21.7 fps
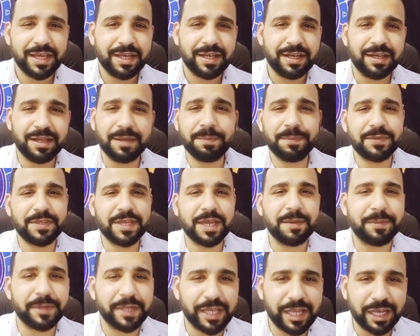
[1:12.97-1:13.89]
نبدا
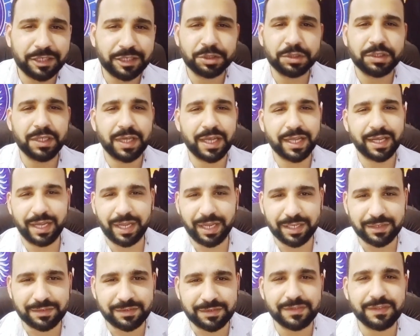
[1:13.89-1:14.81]
بالاشياء
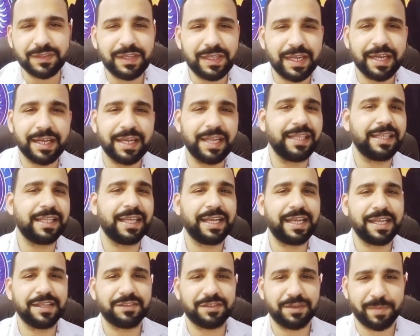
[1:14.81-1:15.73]
الحسيه اللي انا
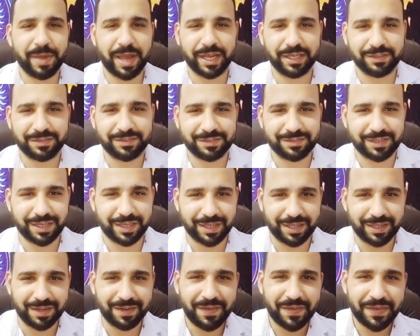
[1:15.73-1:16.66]
لازم
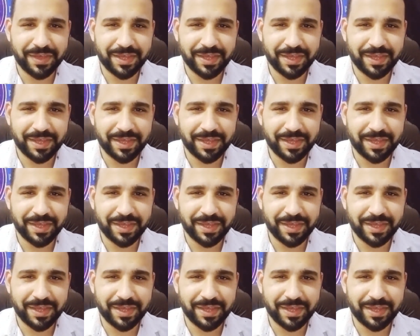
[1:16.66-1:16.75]
احسها